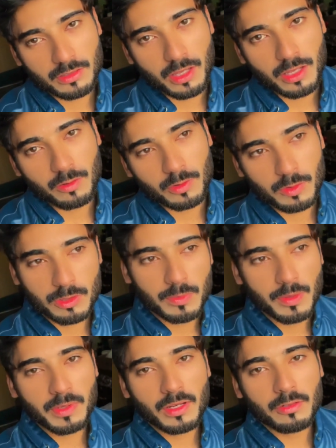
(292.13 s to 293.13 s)
कह रहा हूँ कि
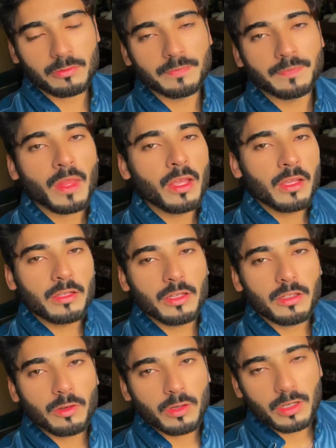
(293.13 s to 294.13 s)
उसमें बना लूँ
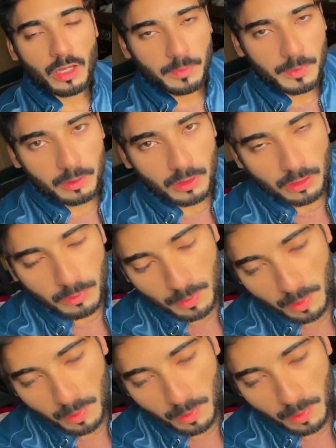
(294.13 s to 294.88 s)
नहीं तो अगर ना भी होता तो मैं